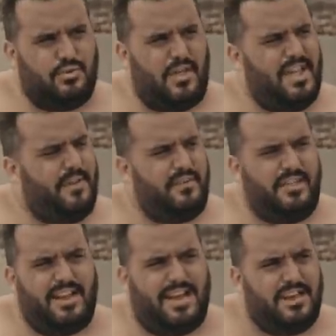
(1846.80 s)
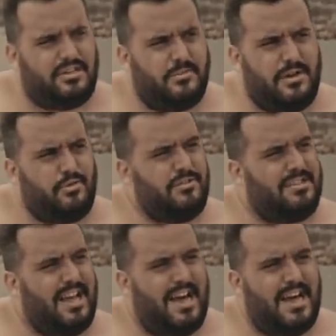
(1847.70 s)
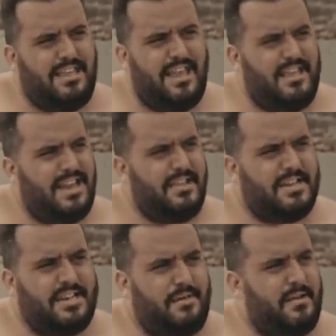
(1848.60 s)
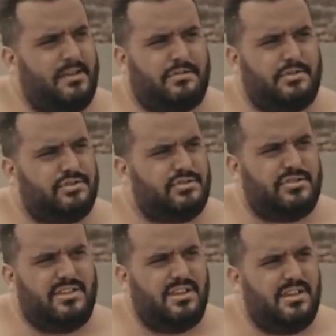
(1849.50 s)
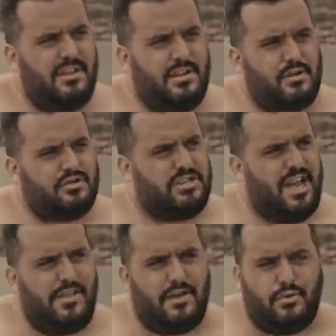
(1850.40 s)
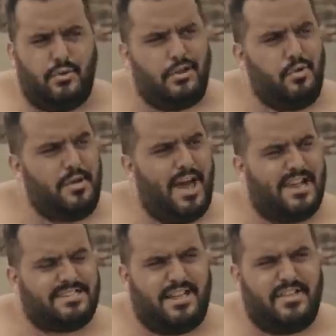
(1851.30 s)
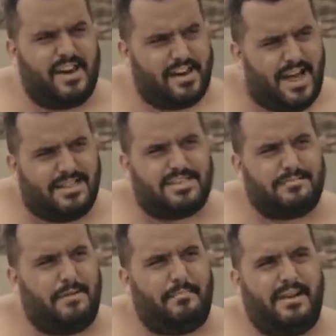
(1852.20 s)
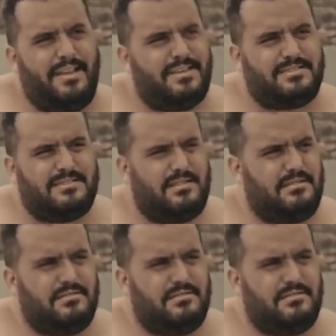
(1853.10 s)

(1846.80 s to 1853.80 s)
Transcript: Ciudadela Federal es como una montaña llena de excrementos, rociada con una lluvia ácida de ratas malparidas.